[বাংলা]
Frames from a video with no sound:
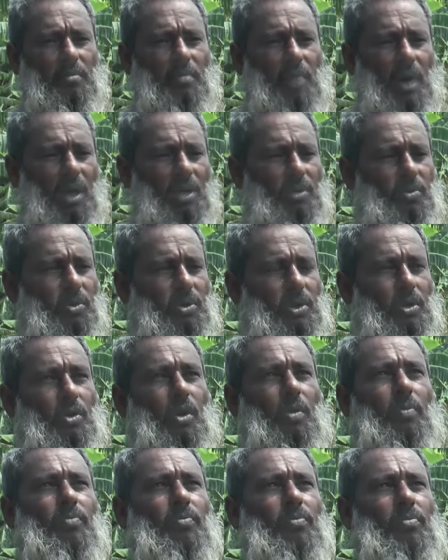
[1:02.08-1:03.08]
মাছ পয়সা
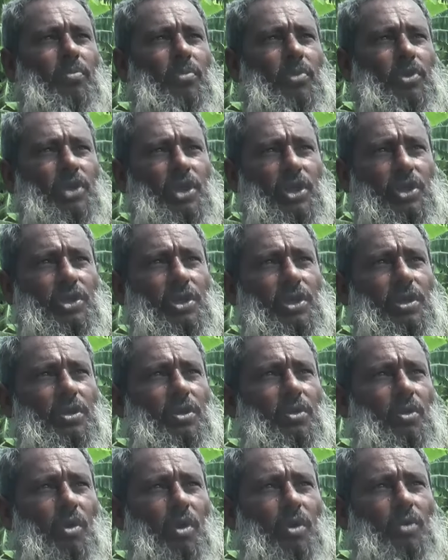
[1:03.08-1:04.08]
সব শেষ হয়ে
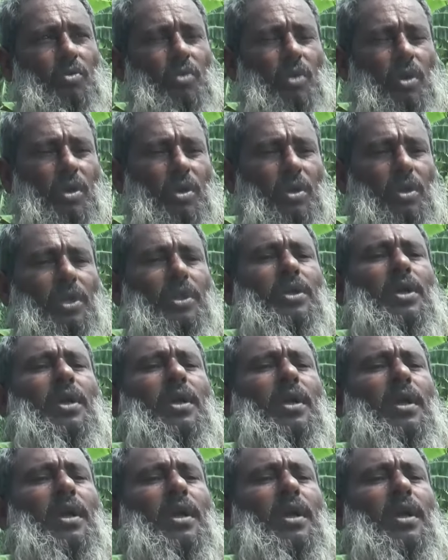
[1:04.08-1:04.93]
গেছে ঘর দুয়ার এই যে